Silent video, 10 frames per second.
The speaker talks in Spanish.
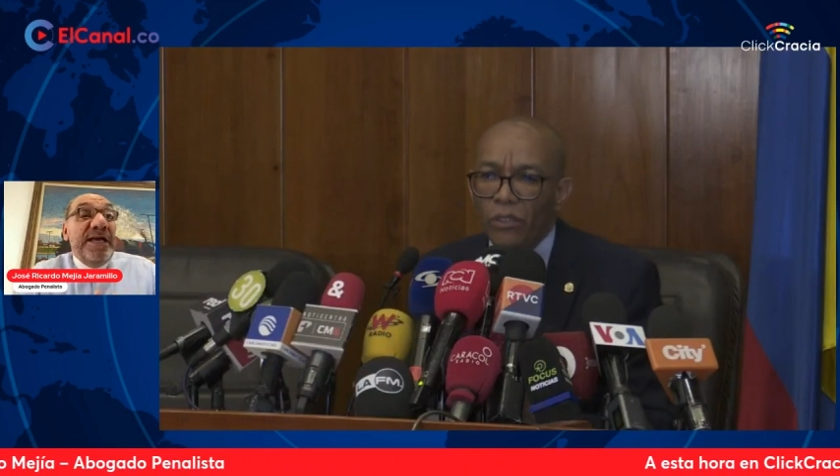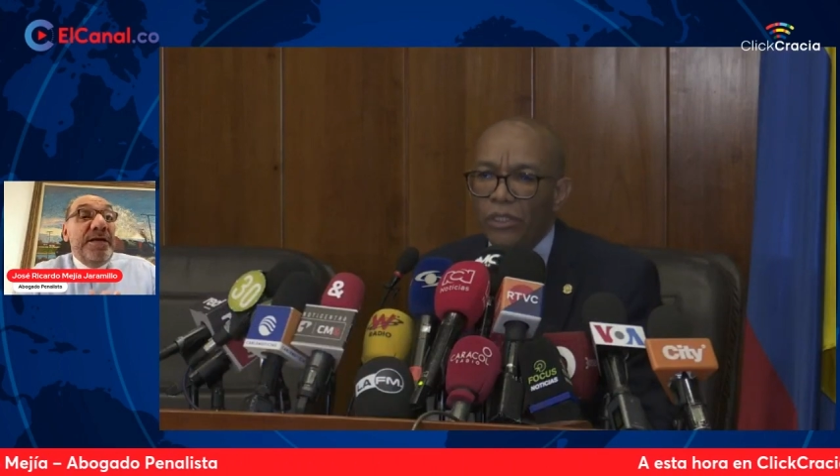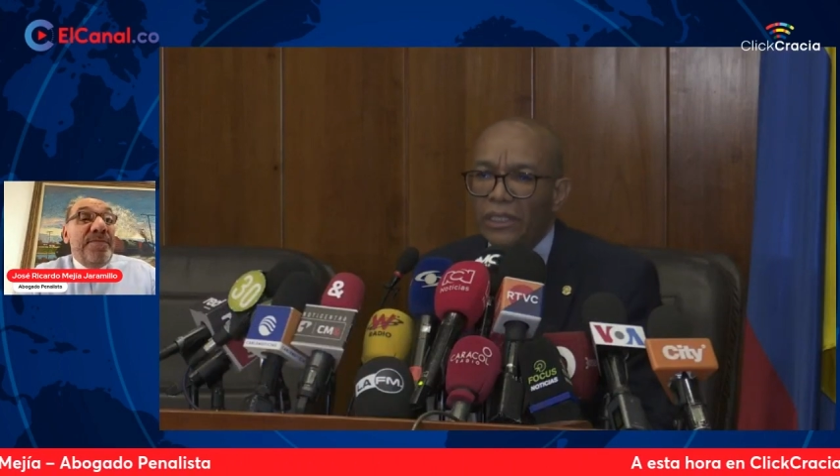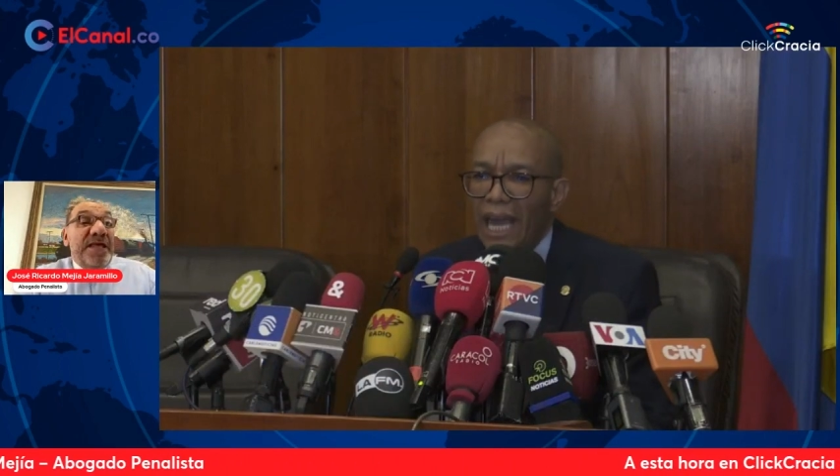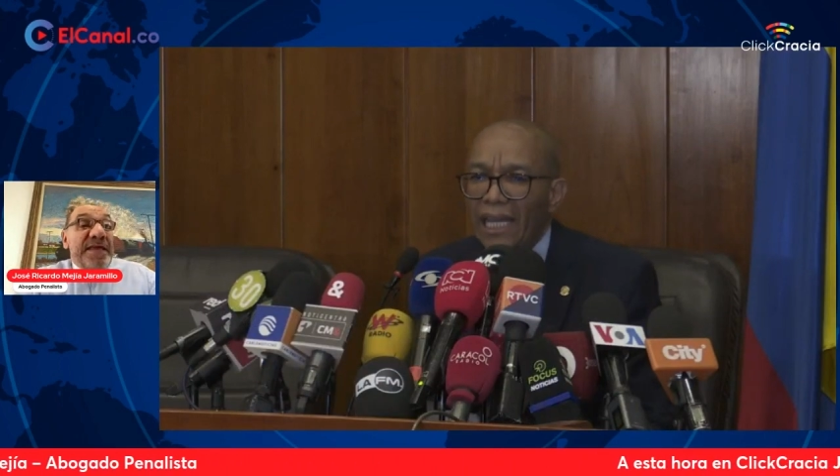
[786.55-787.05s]

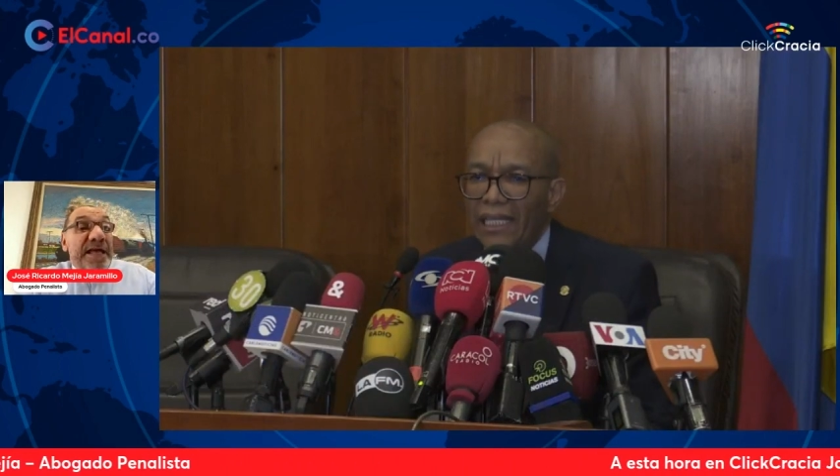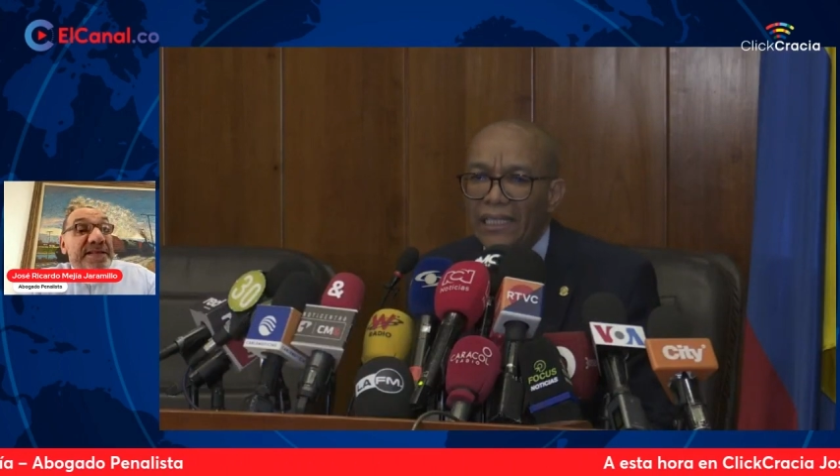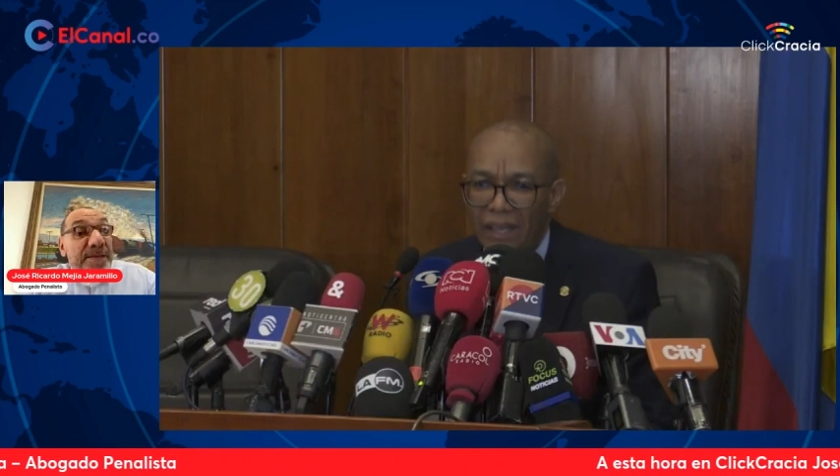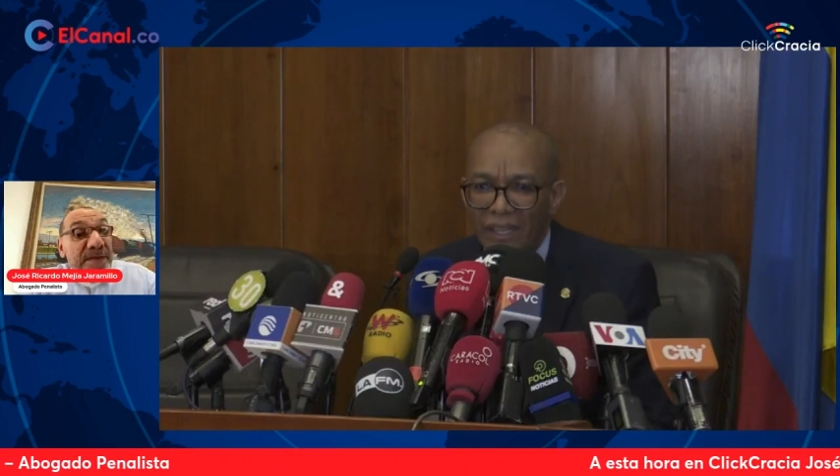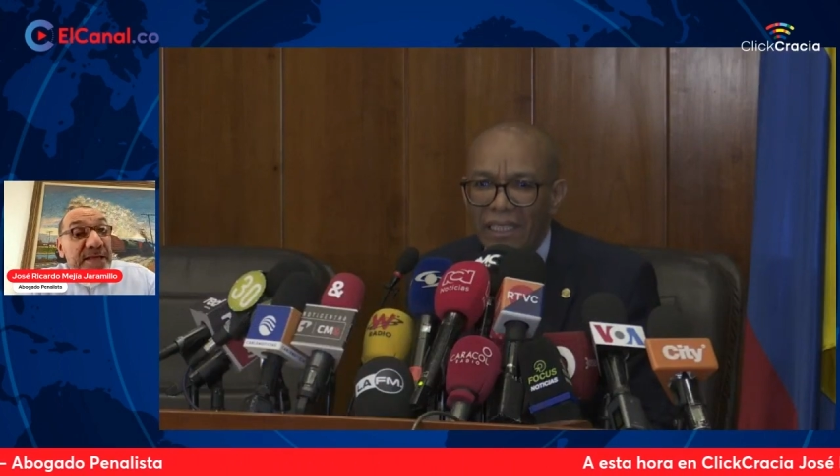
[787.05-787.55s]

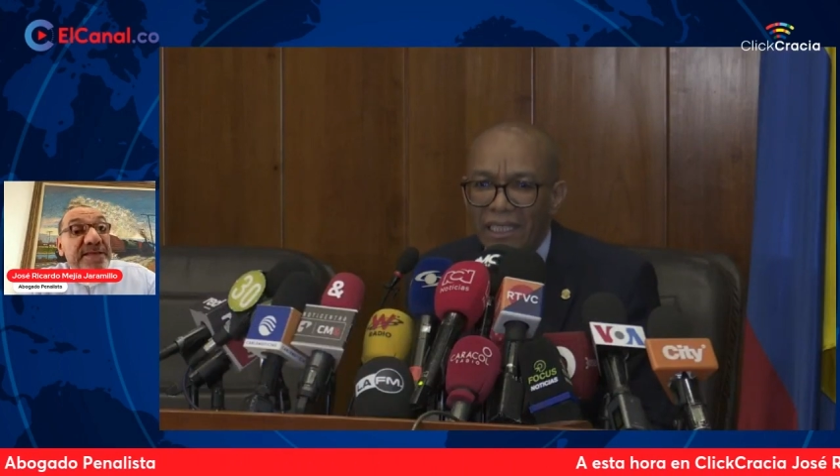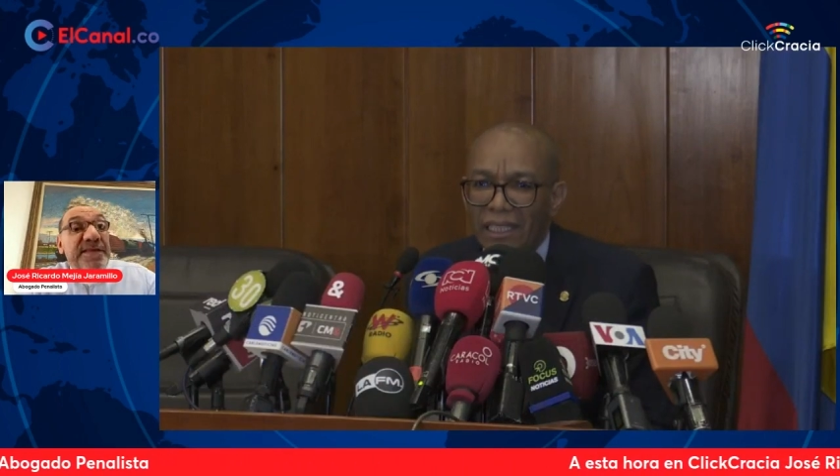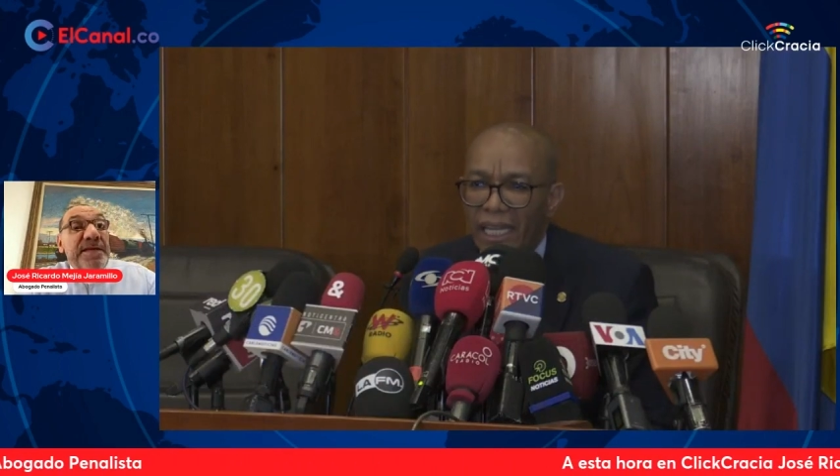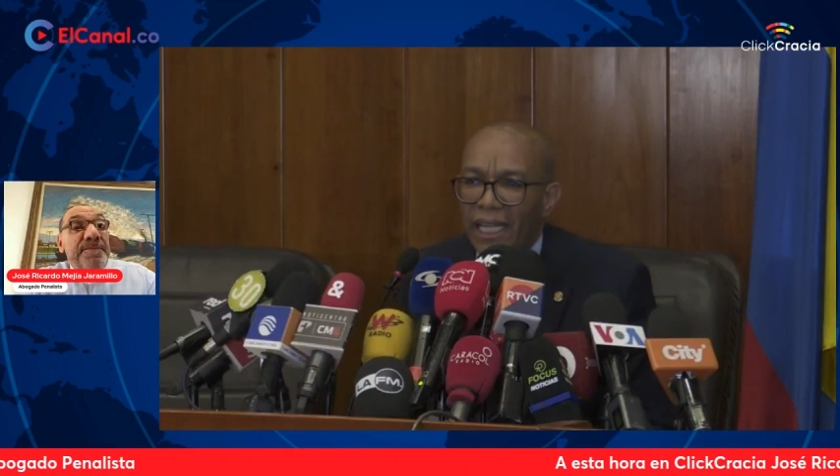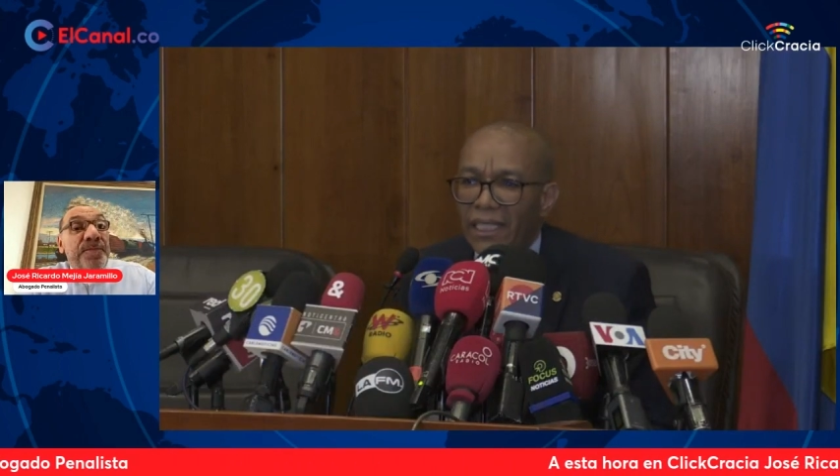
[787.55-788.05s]
inmediatamente,